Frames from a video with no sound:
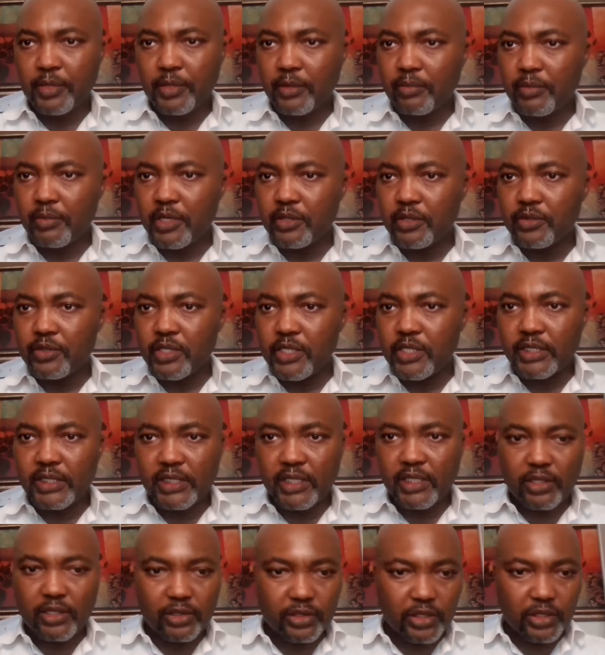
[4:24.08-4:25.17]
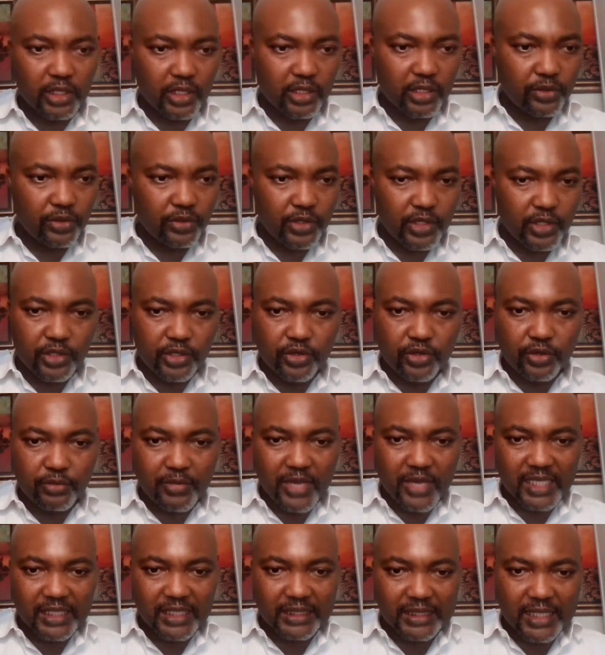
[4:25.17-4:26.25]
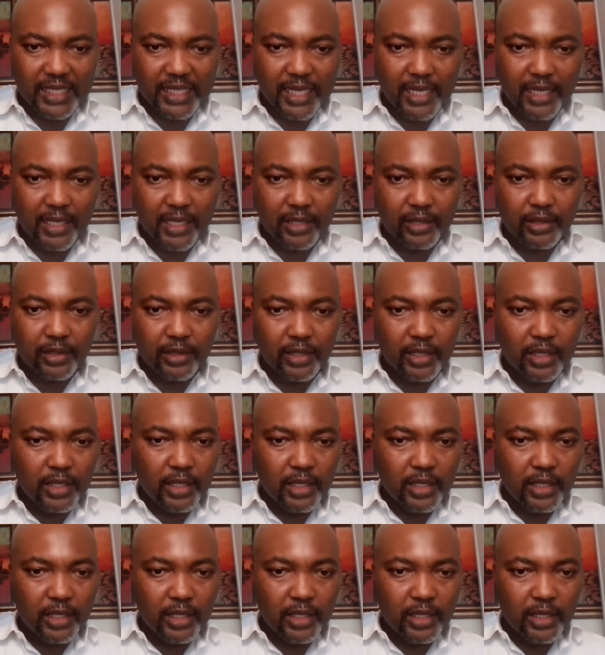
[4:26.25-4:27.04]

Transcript: Permet de laisser entrer le leader martial.